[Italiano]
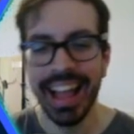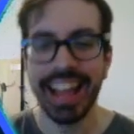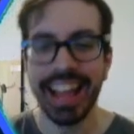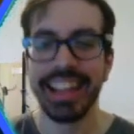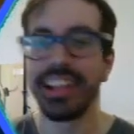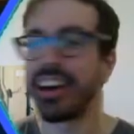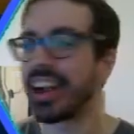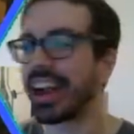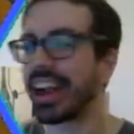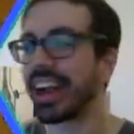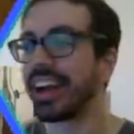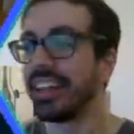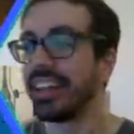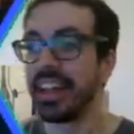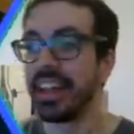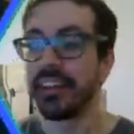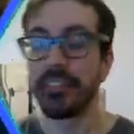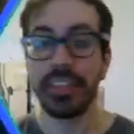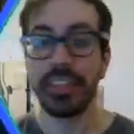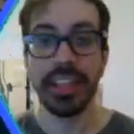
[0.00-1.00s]
no, raga,
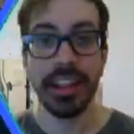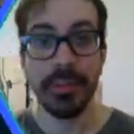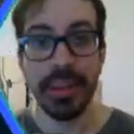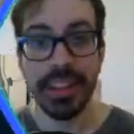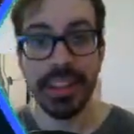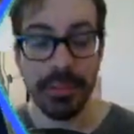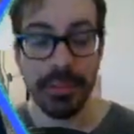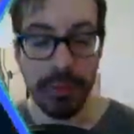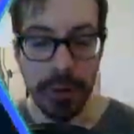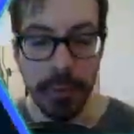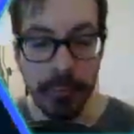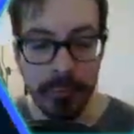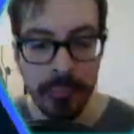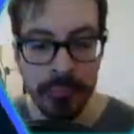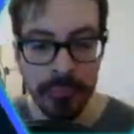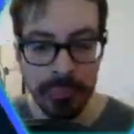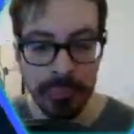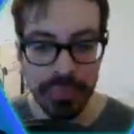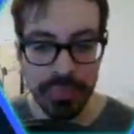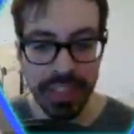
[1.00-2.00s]
seriamente, però.
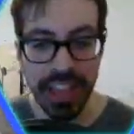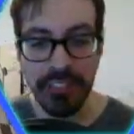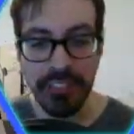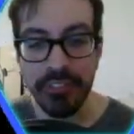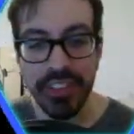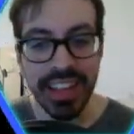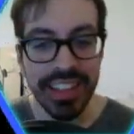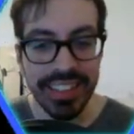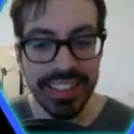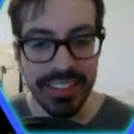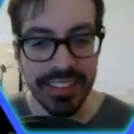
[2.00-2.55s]
È fighissima